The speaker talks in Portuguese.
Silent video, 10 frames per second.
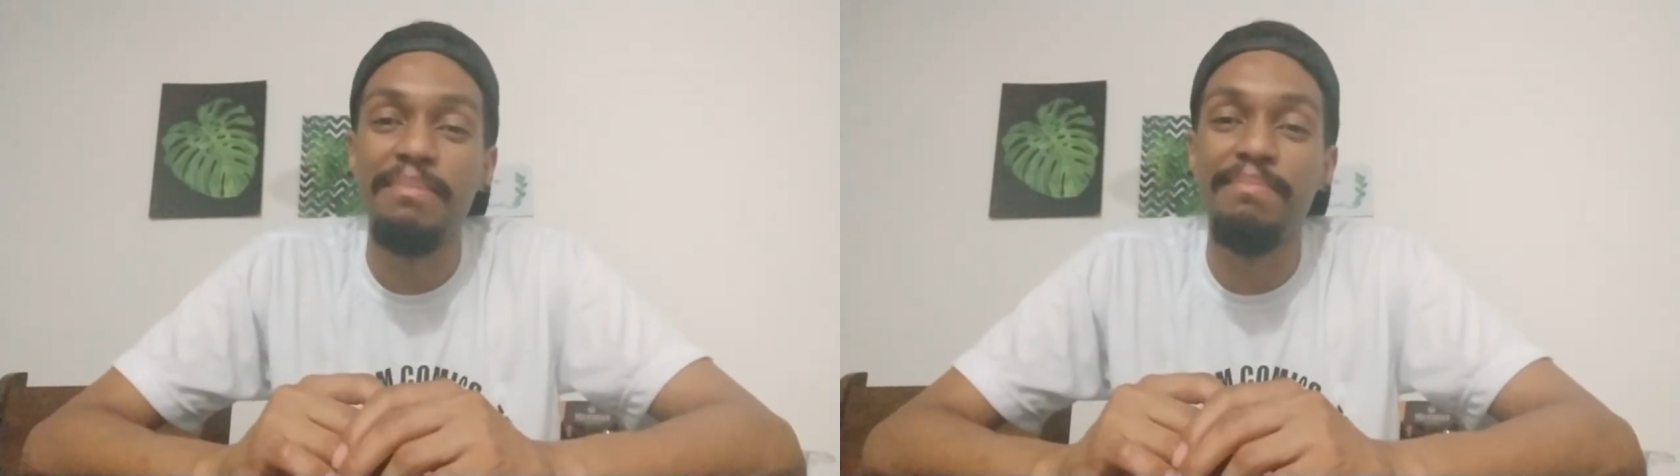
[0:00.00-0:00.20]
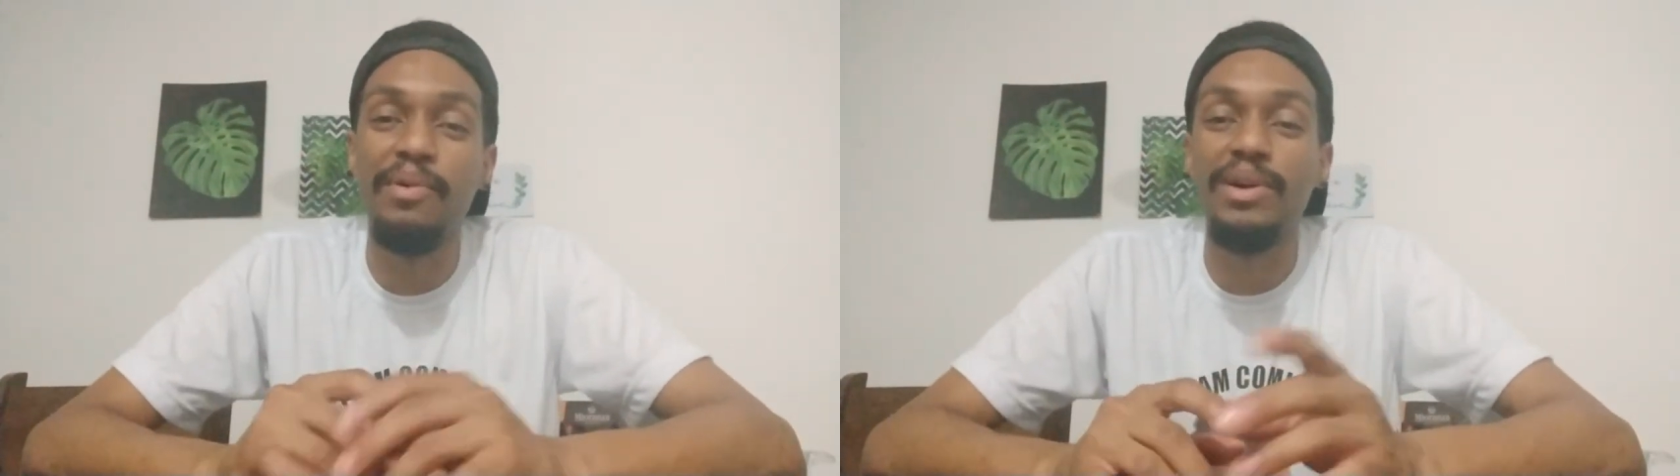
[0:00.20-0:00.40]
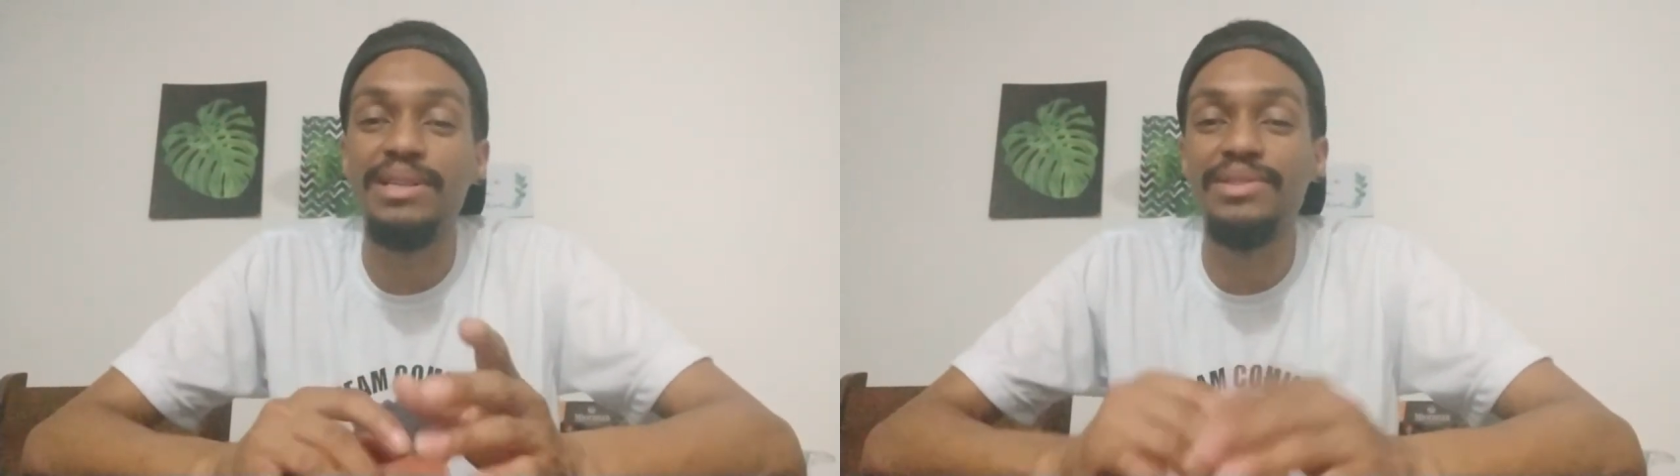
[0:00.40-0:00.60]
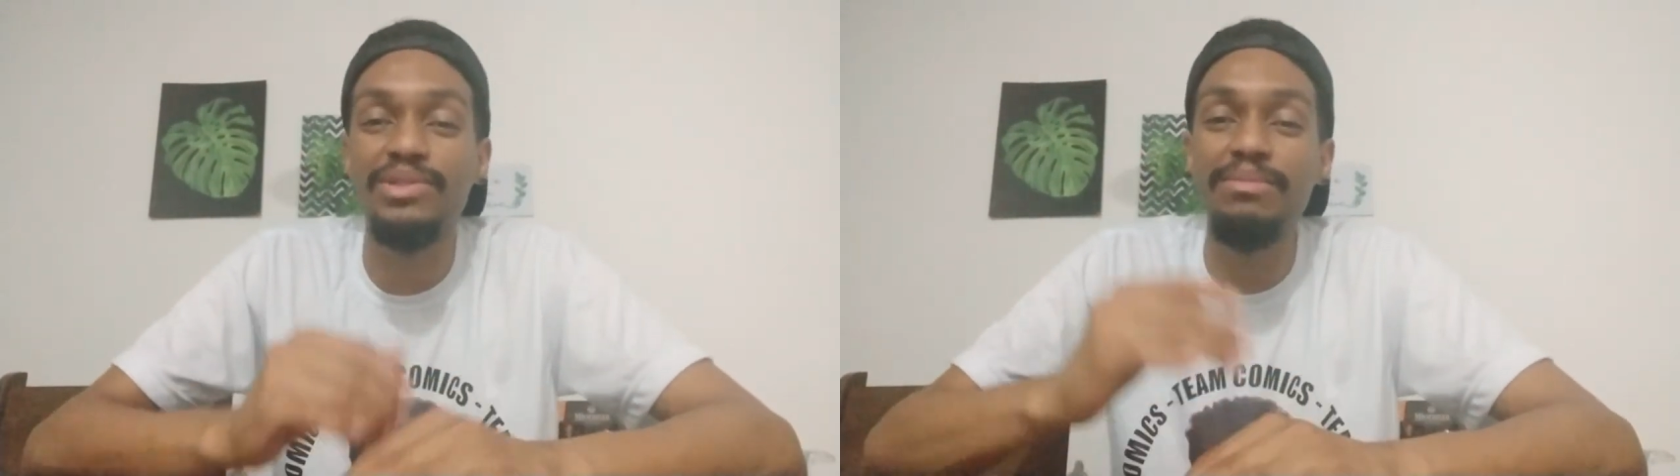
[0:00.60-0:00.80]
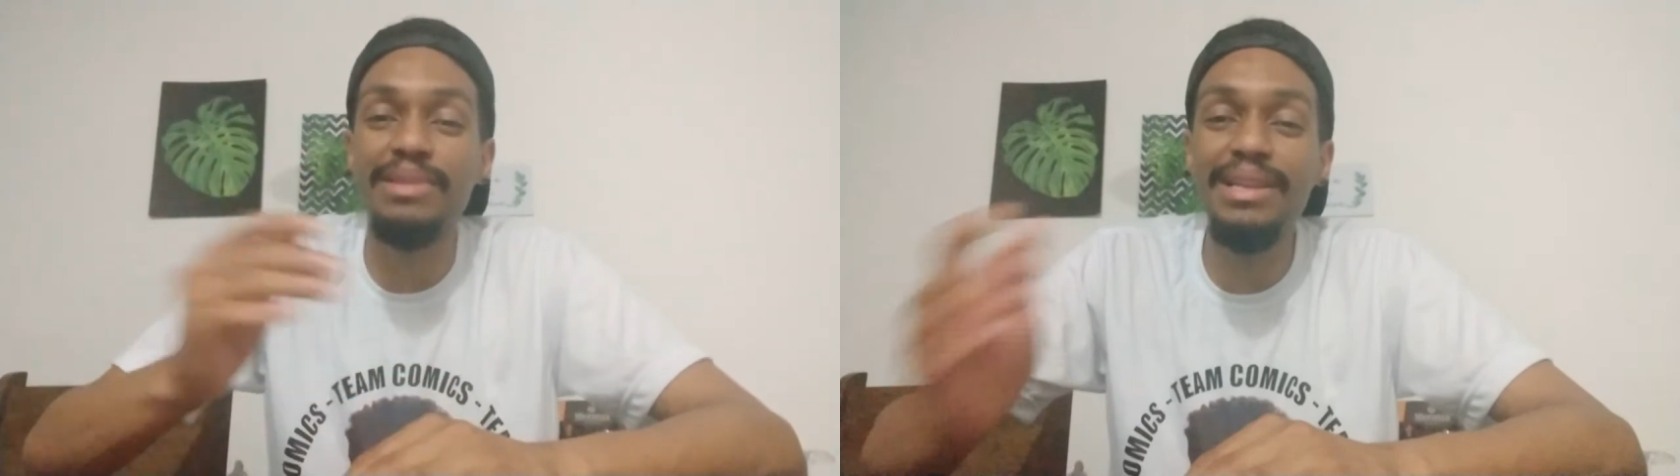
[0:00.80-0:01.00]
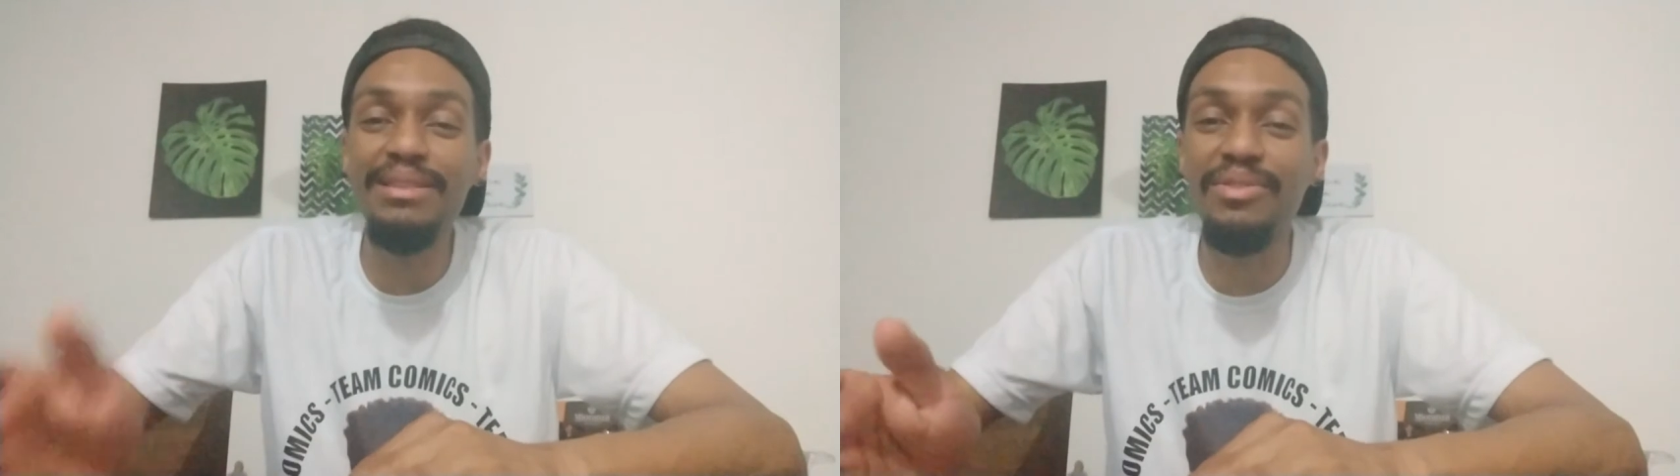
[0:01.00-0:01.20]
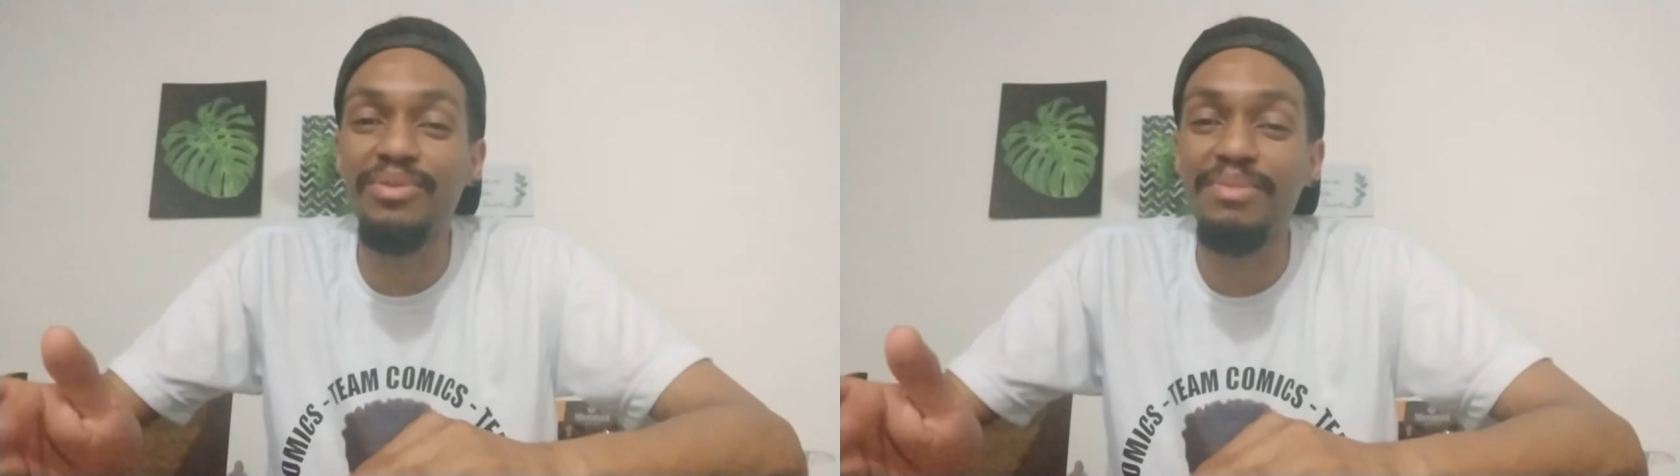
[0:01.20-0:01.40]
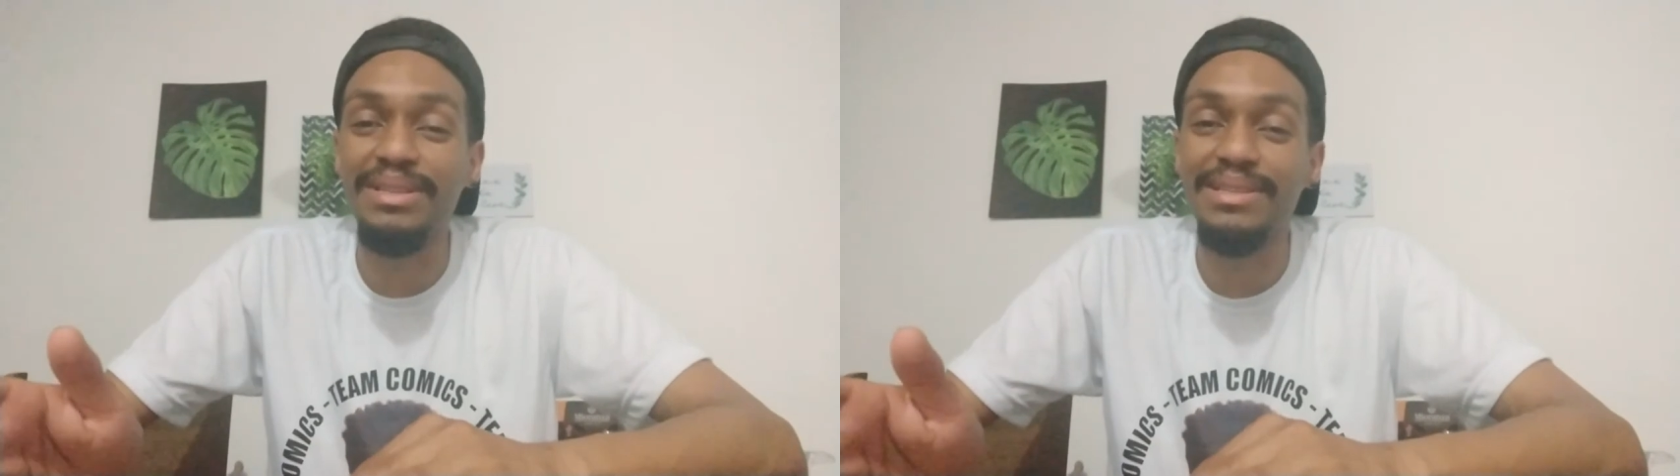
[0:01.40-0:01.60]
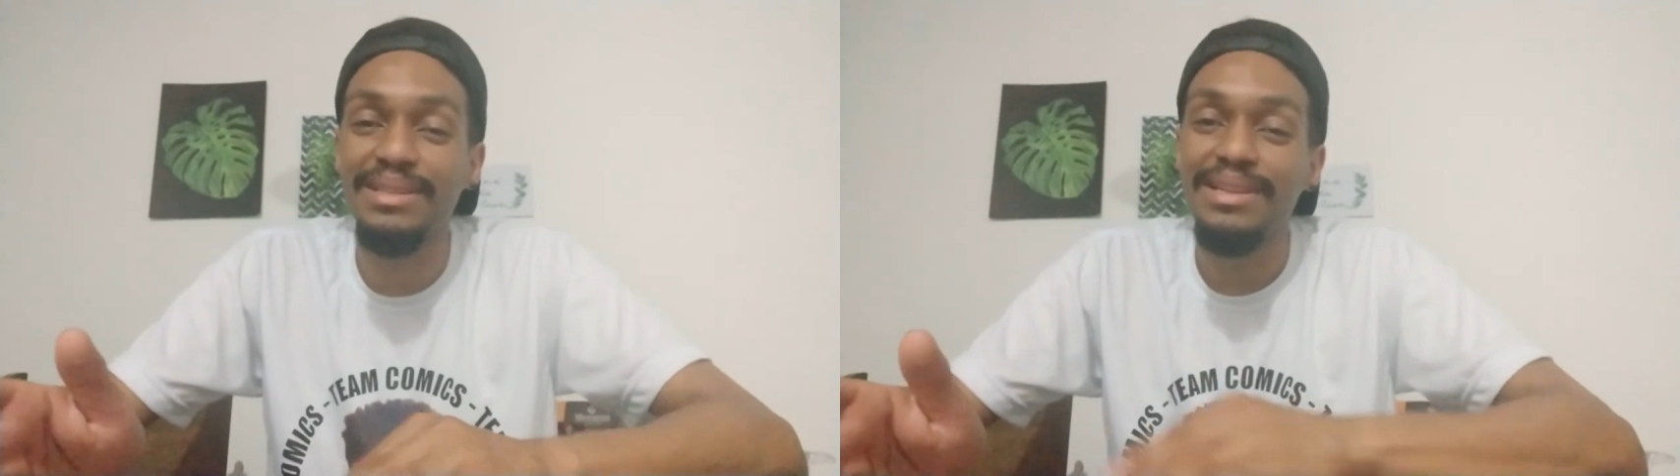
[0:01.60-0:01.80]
porra, se o nome dele é Thomas